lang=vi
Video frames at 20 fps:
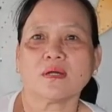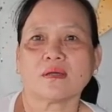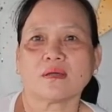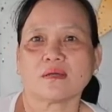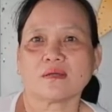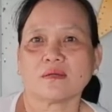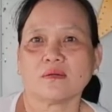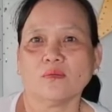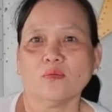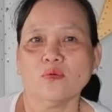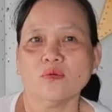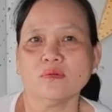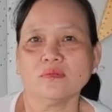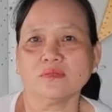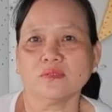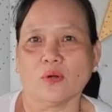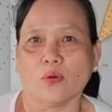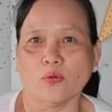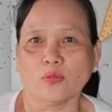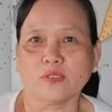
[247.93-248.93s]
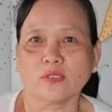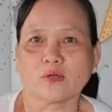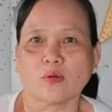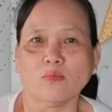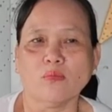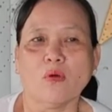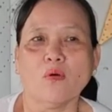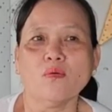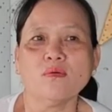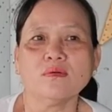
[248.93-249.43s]
À, uống rượu thì
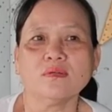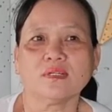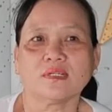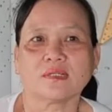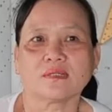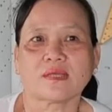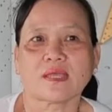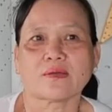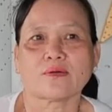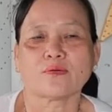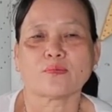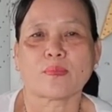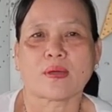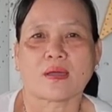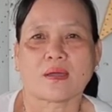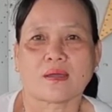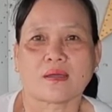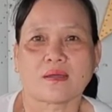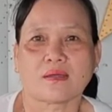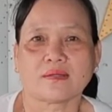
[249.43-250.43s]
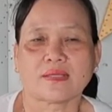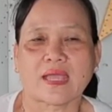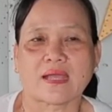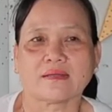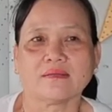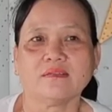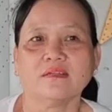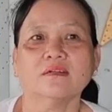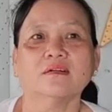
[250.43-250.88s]
cũng uống à, theo mà chút, dạng chút.